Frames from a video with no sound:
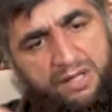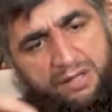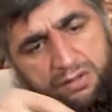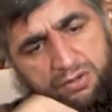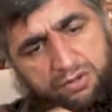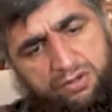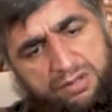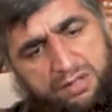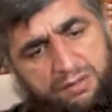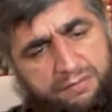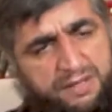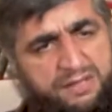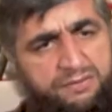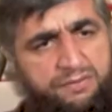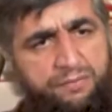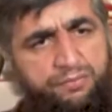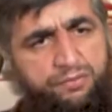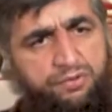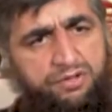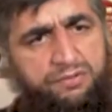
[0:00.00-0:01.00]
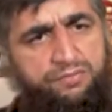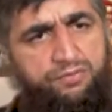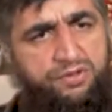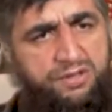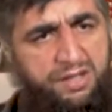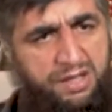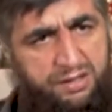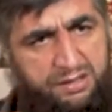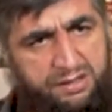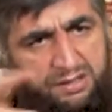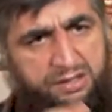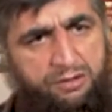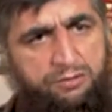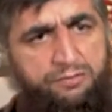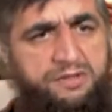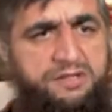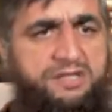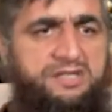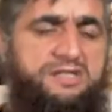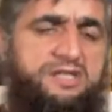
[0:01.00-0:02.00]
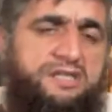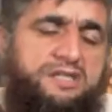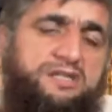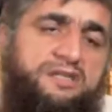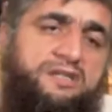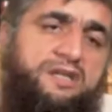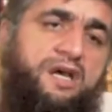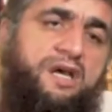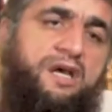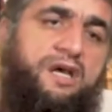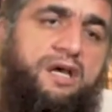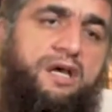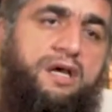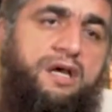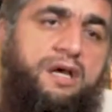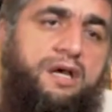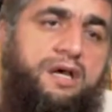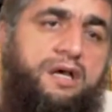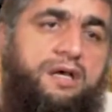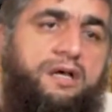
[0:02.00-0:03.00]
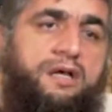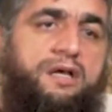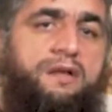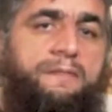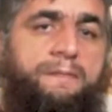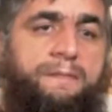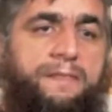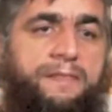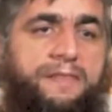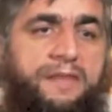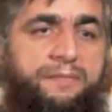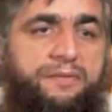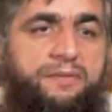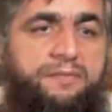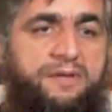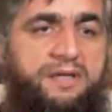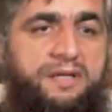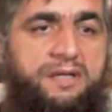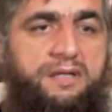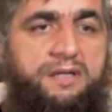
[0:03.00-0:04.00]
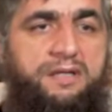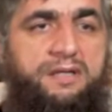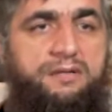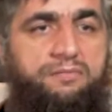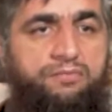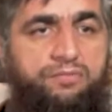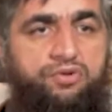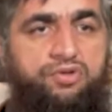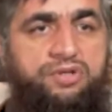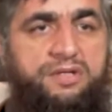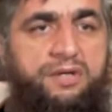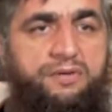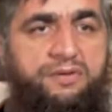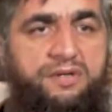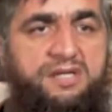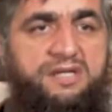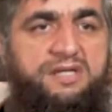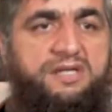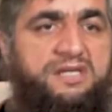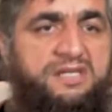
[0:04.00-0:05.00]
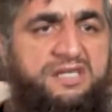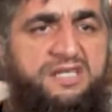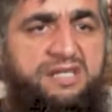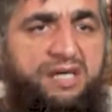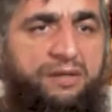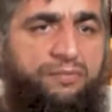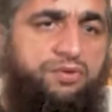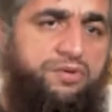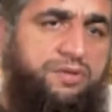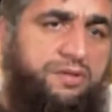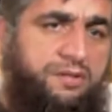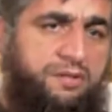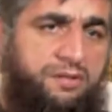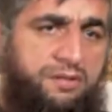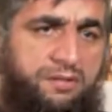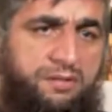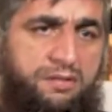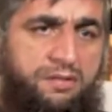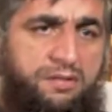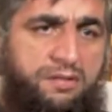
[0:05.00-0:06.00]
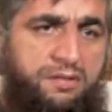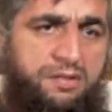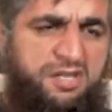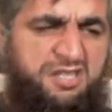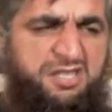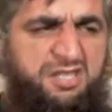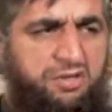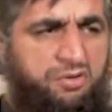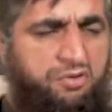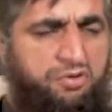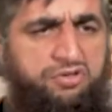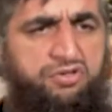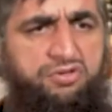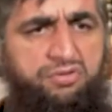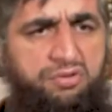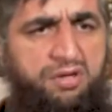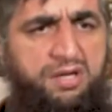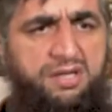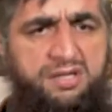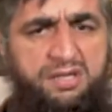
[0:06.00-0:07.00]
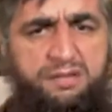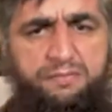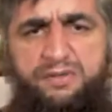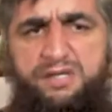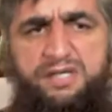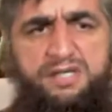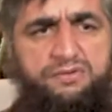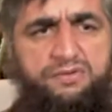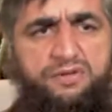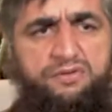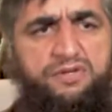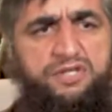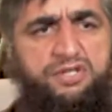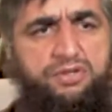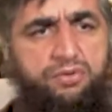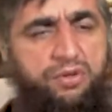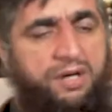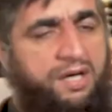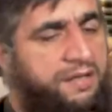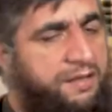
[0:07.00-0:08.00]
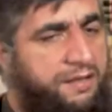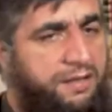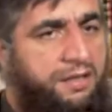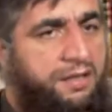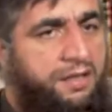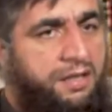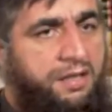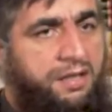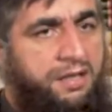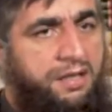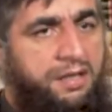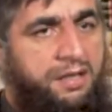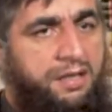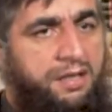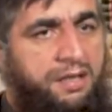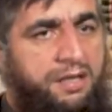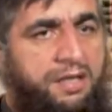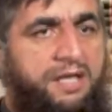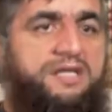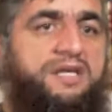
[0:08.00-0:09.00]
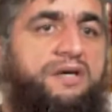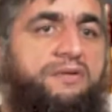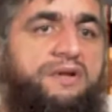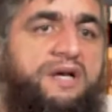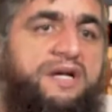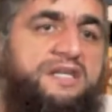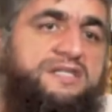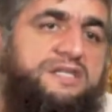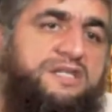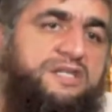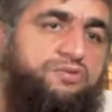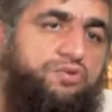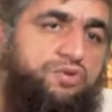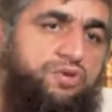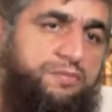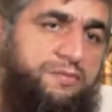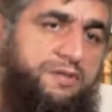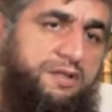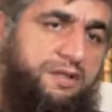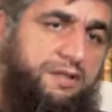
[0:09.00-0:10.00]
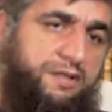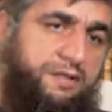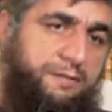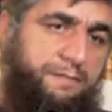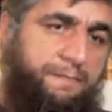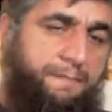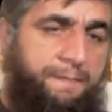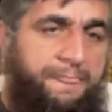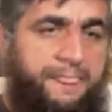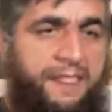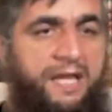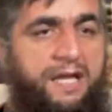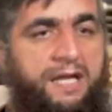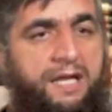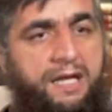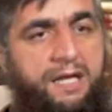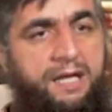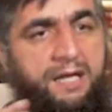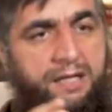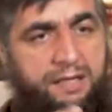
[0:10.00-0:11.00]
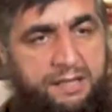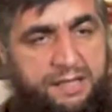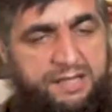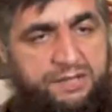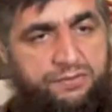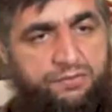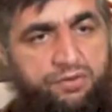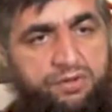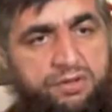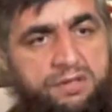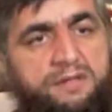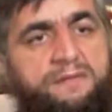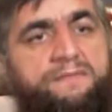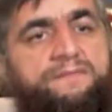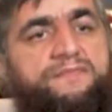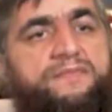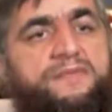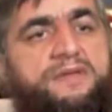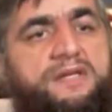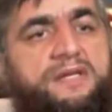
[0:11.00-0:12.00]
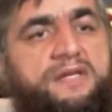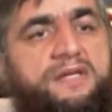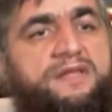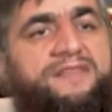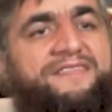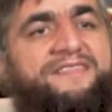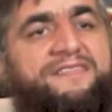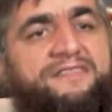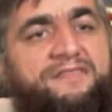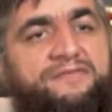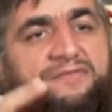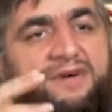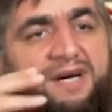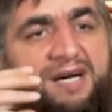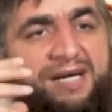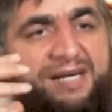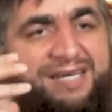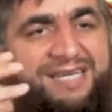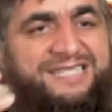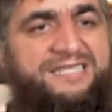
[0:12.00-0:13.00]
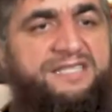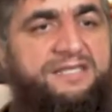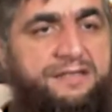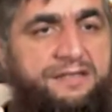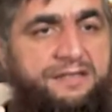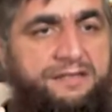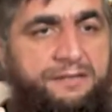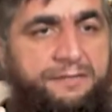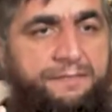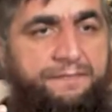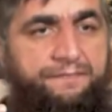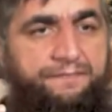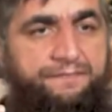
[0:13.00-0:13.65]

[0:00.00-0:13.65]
еще там есть вопрос, пускай совместится один. Например, муж говорит, иди домой. Если не хочешь, уходи. Бери свои вещи, уходи. Это является разводом или нет? Развод два разные есть.